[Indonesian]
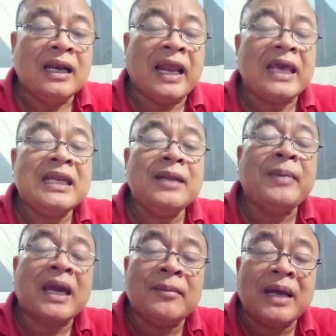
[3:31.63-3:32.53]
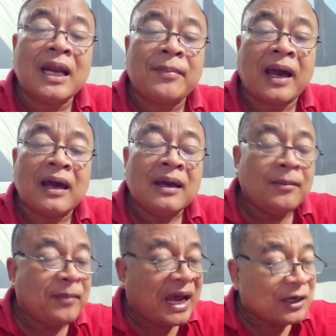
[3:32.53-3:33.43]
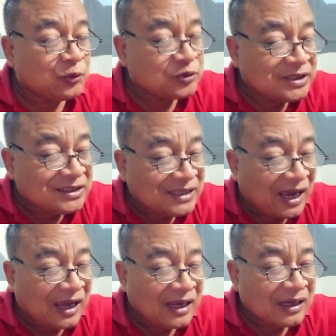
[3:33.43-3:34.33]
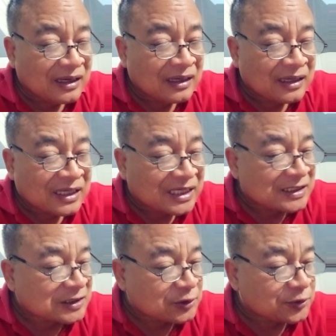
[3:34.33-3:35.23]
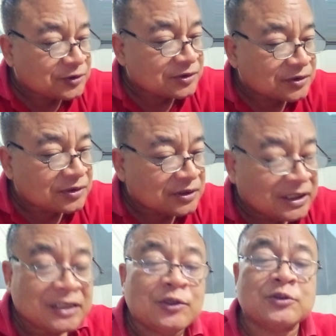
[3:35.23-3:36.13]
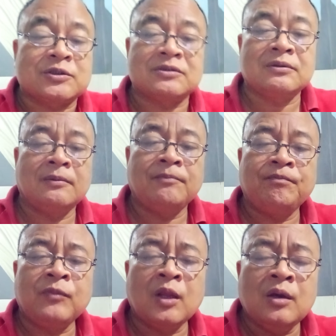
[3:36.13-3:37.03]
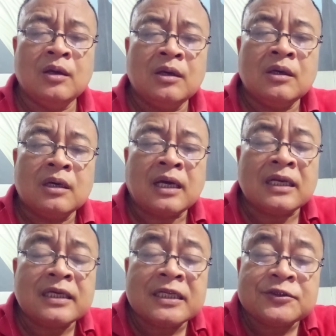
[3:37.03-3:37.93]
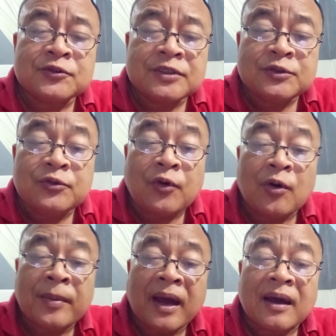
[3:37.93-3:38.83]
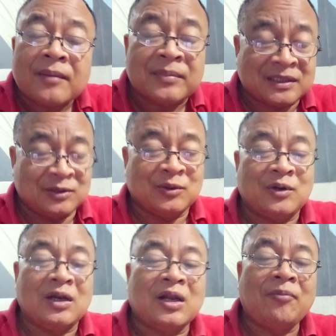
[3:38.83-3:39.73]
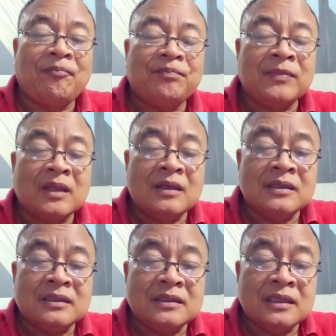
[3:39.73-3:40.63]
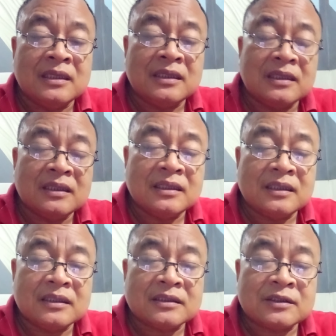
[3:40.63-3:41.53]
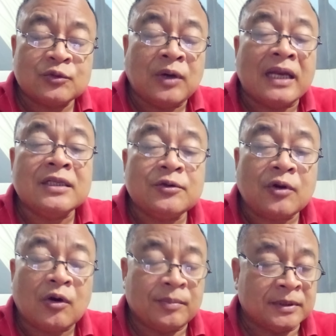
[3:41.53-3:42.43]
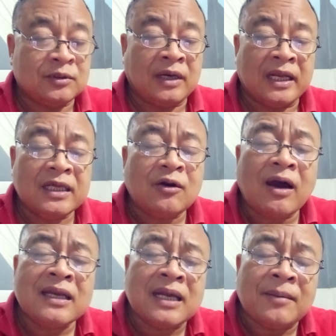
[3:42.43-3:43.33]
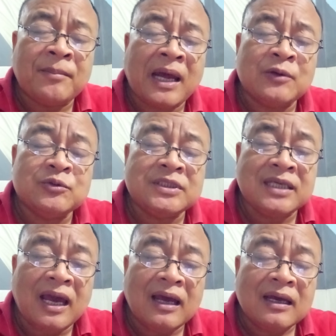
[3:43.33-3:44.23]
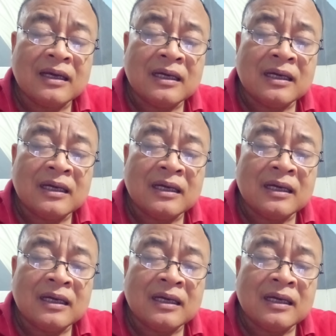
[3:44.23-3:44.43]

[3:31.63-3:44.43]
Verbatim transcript: Lah ini bagaimana Pak? Manusia, Kristus, Yesus. Kan Kristus itu roh Pak. Betul. E, Tuhan itu roh, betul. Lah ini kok ada manusia,